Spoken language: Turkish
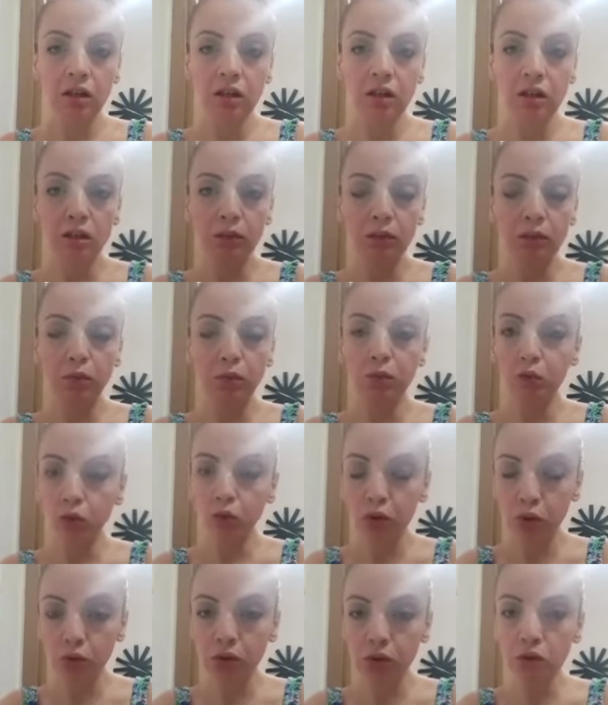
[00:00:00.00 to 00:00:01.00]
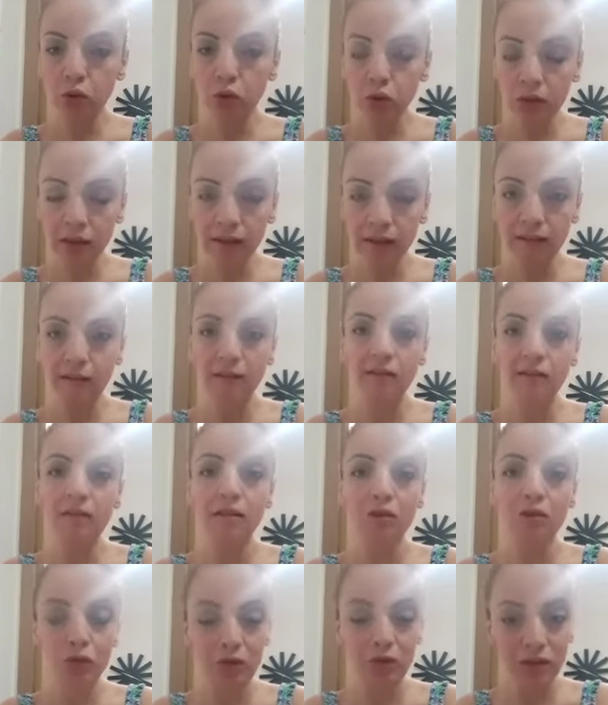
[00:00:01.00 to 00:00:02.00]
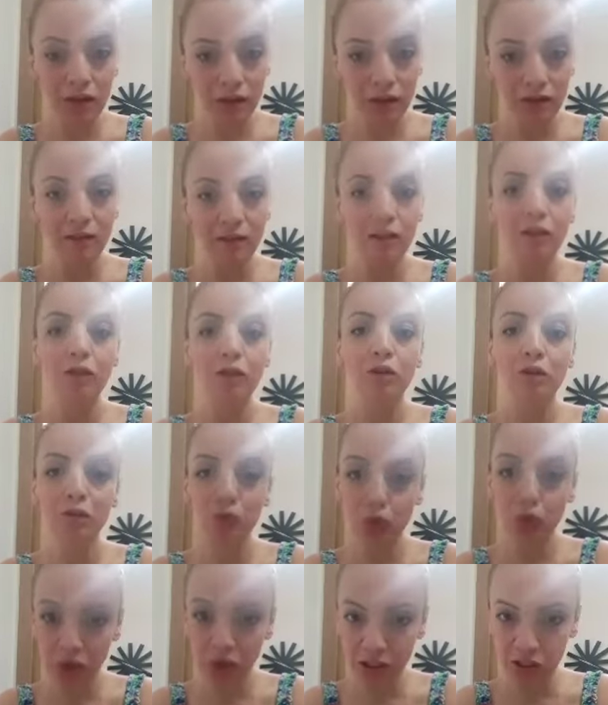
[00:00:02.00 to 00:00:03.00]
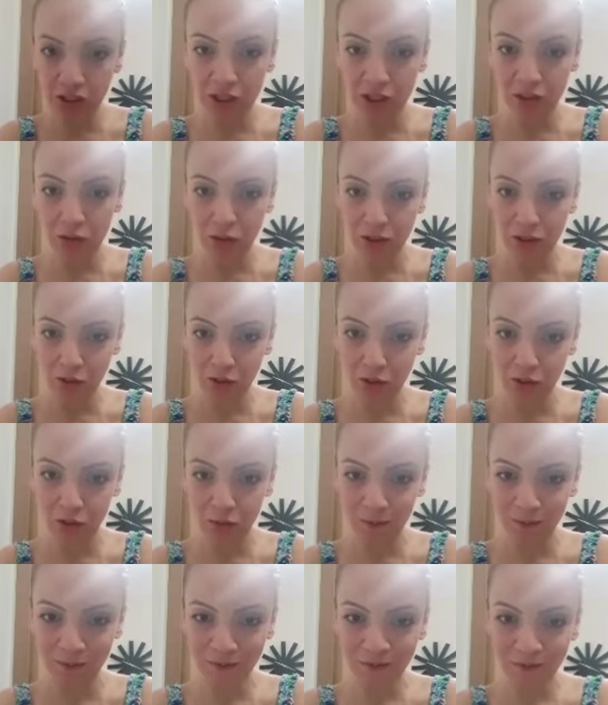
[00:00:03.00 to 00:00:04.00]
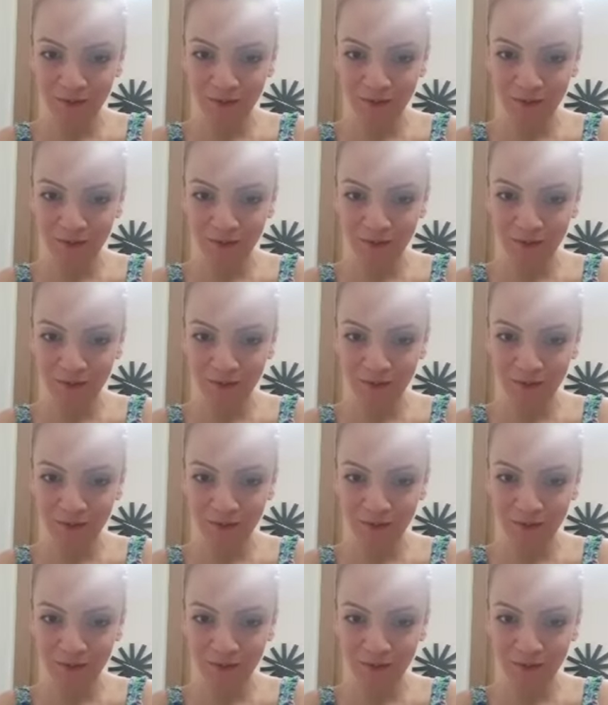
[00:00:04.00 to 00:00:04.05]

E, bu konuda çok iyisiniz. Çok takdir ediyorum. Çok teşekkür ediyorum